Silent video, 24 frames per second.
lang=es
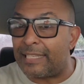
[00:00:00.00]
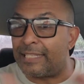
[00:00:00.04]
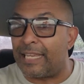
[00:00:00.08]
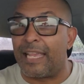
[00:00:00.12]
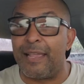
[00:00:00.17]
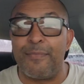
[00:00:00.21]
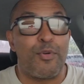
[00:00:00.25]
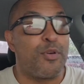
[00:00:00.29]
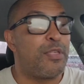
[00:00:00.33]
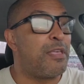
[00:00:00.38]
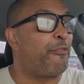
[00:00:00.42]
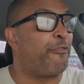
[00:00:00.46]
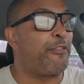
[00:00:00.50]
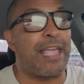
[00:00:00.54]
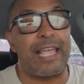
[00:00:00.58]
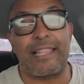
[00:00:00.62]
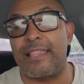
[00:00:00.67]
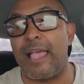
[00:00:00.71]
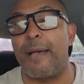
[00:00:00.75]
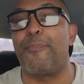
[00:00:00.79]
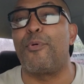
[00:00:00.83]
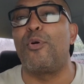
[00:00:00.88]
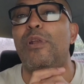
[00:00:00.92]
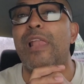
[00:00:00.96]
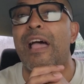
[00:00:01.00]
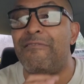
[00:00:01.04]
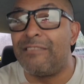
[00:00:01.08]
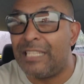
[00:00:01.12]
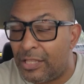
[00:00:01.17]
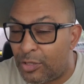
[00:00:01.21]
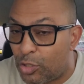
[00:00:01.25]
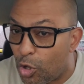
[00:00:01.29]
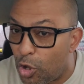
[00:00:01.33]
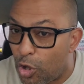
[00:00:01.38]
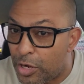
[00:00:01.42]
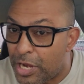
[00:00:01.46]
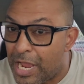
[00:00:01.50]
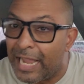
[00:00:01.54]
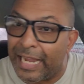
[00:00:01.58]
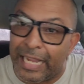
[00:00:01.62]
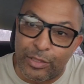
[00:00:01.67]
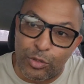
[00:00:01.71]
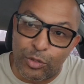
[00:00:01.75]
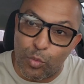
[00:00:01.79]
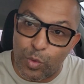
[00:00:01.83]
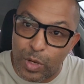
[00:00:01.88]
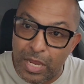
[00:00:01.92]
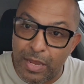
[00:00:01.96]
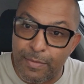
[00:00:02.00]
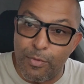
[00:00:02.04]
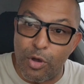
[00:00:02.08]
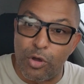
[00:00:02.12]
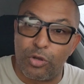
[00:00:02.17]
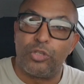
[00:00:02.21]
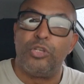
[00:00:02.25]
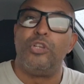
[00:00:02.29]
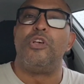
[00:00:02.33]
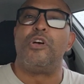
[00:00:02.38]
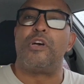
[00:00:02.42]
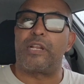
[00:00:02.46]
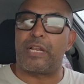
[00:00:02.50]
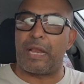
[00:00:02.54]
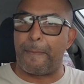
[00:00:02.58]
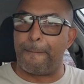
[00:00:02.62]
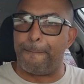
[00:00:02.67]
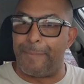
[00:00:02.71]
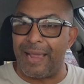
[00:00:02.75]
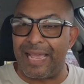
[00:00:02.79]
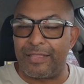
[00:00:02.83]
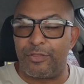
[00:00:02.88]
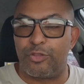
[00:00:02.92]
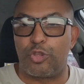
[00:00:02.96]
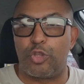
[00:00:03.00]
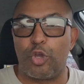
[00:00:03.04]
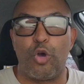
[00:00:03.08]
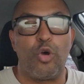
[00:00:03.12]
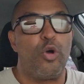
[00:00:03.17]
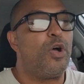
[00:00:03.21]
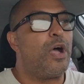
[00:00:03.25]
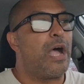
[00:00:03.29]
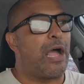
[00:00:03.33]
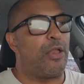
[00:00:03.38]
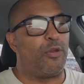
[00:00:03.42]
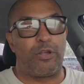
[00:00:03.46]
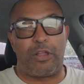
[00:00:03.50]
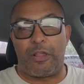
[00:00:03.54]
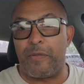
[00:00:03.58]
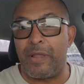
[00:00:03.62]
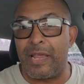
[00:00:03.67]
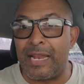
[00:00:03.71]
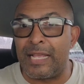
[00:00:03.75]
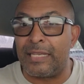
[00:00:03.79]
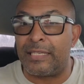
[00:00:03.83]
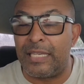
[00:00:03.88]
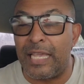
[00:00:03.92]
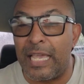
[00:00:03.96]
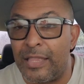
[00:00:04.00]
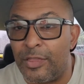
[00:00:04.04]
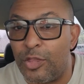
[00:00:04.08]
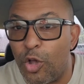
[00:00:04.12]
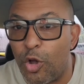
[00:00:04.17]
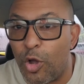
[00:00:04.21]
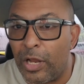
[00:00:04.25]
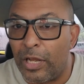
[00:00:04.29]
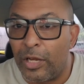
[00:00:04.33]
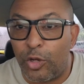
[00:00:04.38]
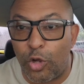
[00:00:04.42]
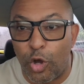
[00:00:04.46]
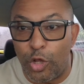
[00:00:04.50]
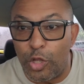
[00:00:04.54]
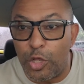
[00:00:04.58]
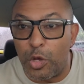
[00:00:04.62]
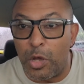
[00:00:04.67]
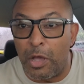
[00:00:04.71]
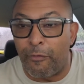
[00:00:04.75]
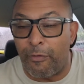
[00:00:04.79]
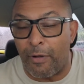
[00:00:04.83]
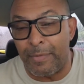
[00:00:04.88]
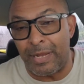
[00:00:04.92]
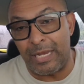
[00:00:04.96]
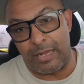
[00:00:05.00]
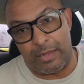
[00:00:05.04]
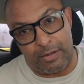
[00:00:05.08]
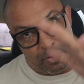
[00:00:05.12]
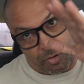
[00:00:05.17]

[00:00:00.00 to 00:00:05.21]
seguimos de fiesta por la victoria que tuvimos respecto a lo que viene siendo el código de familia.